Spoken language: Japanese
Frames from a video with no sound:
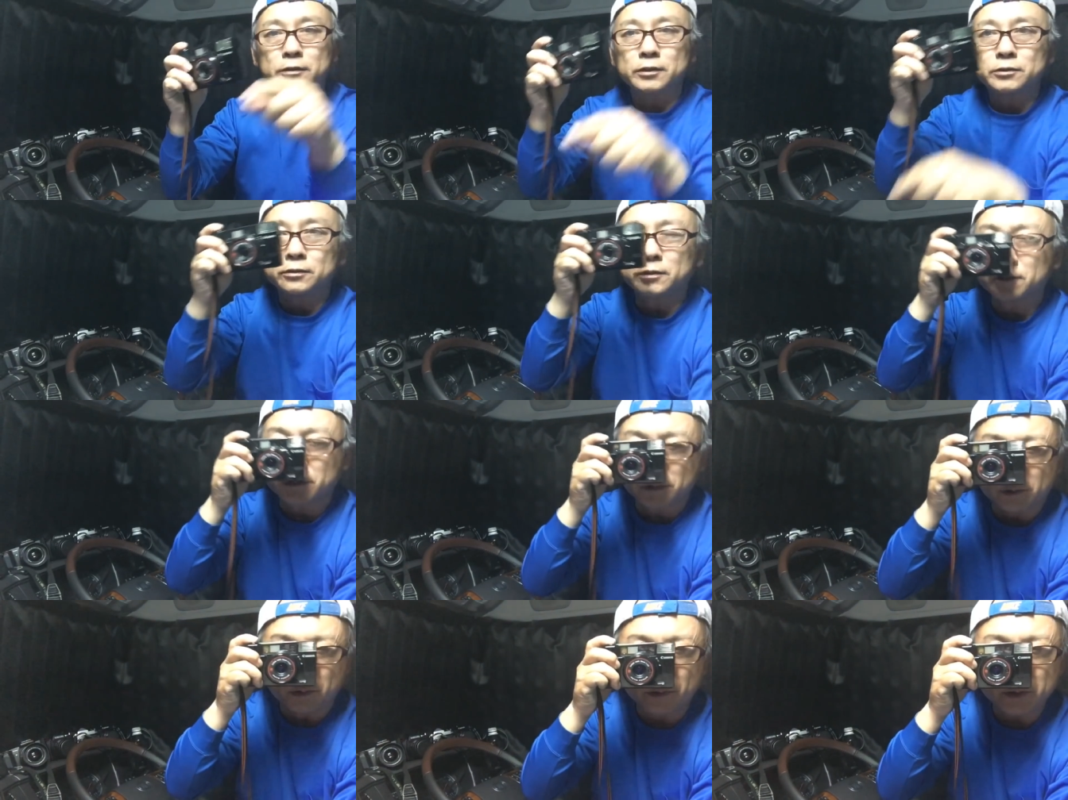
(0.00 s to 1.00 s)
がついてるんですけ
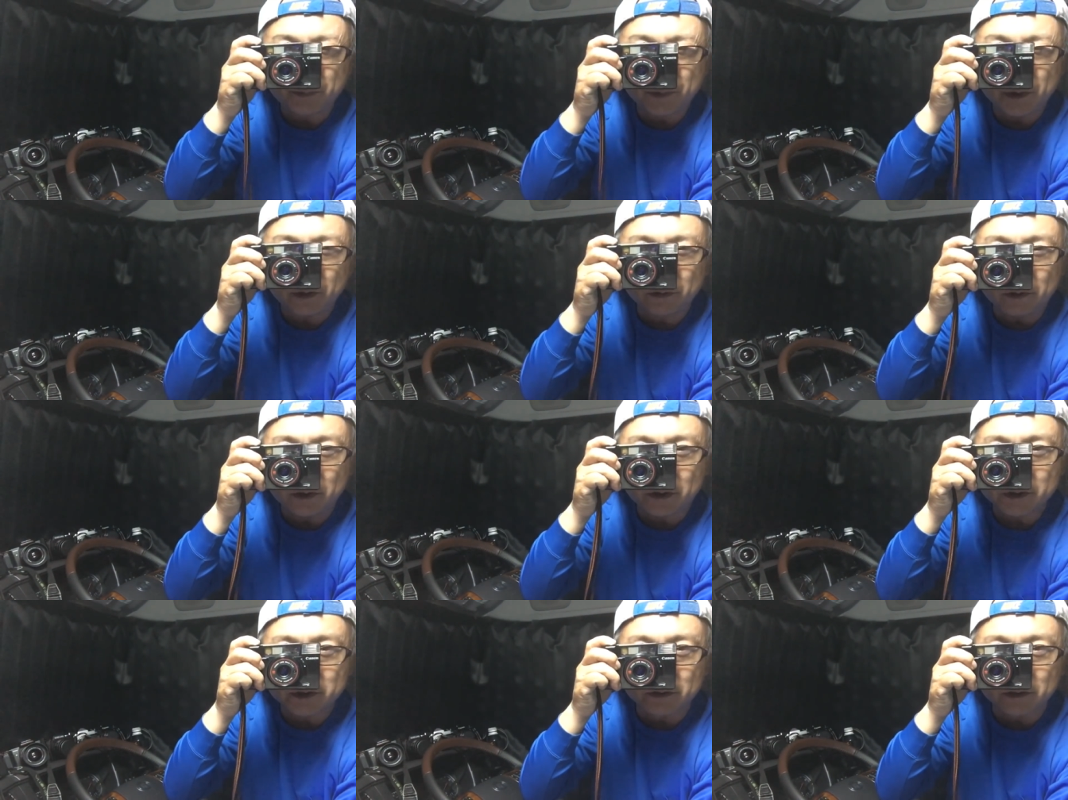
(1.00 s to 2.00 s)
どここでピントを合
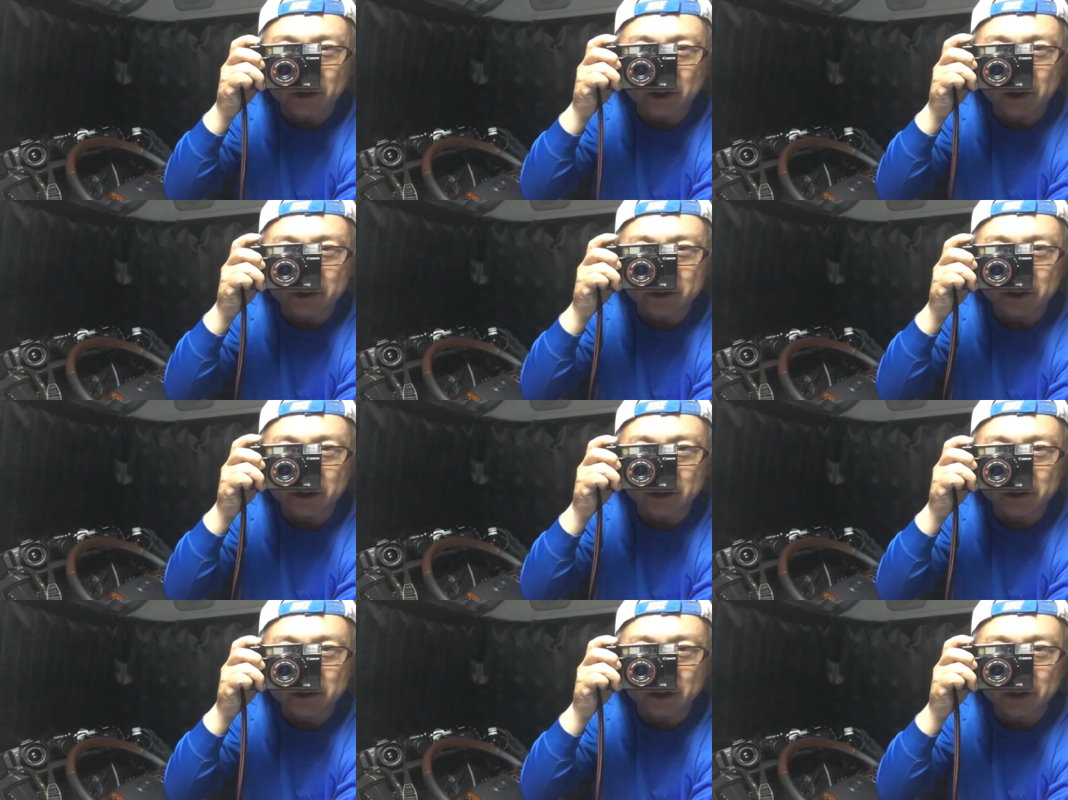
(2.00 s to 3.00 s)
わせろって感じなん
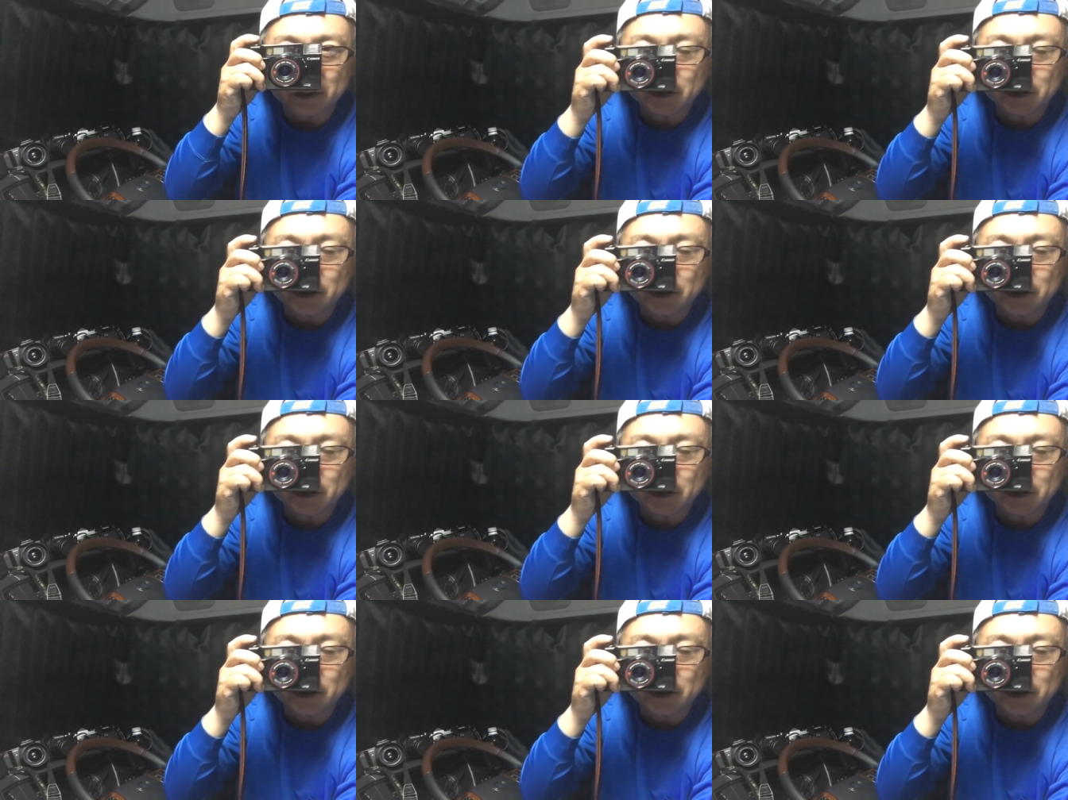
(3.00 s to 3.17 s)
ですね